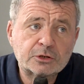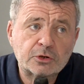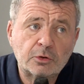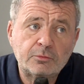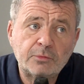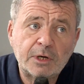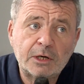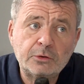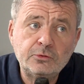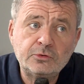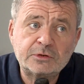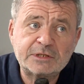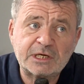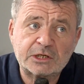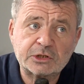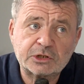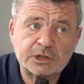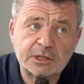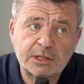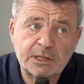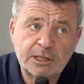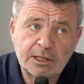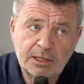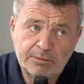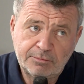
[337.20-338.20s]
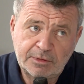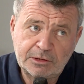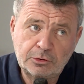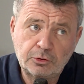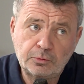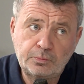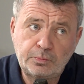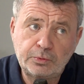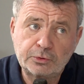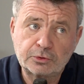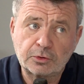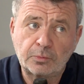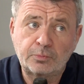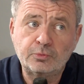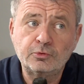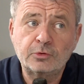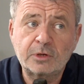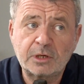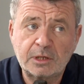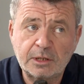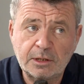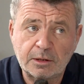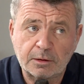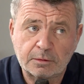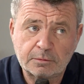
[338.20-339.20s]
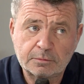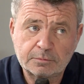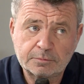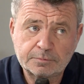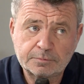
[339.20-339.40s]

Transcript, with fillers: en moins usagers, mais de plus en plus clients.